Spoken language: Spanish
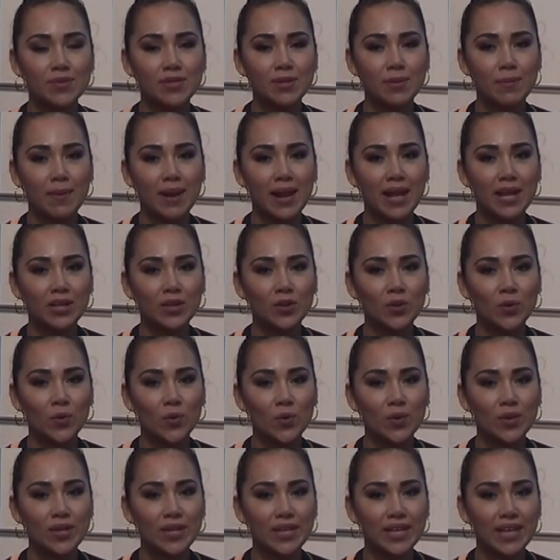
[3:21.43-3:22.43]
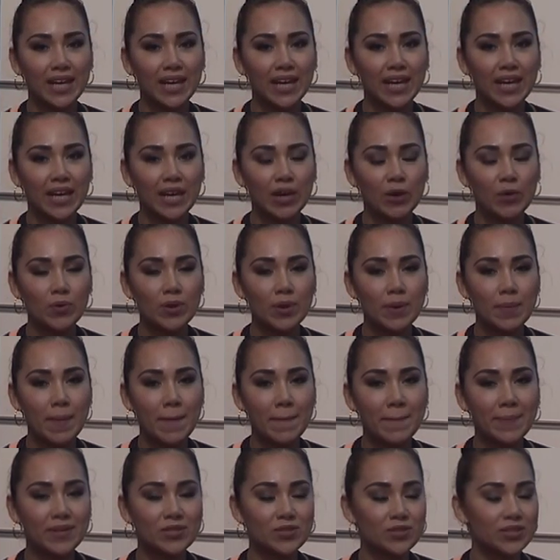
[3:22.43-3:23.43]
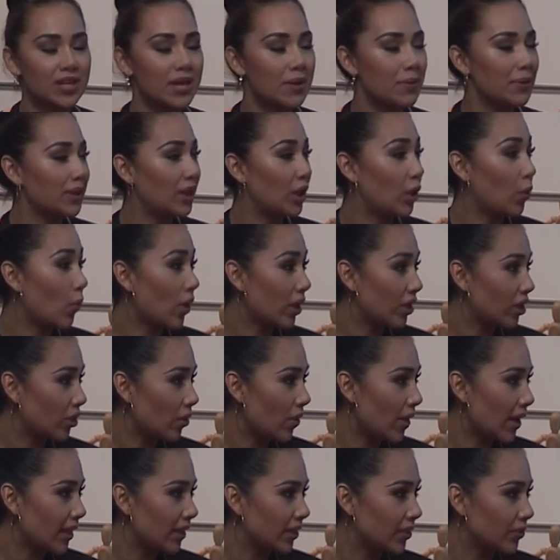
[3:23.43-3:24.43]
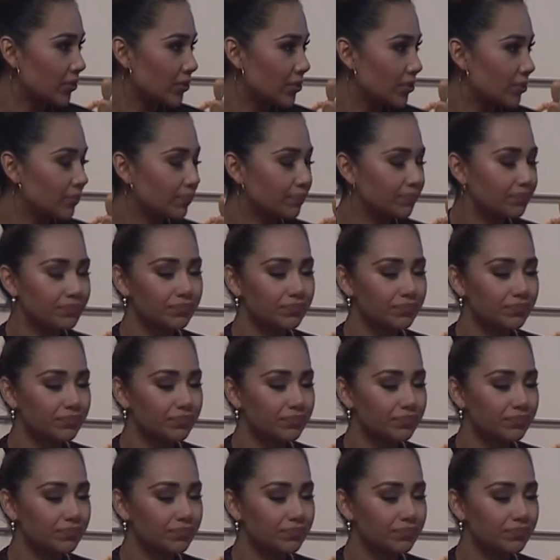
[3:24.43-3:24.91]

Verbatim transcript: hablando de una persona de 24 años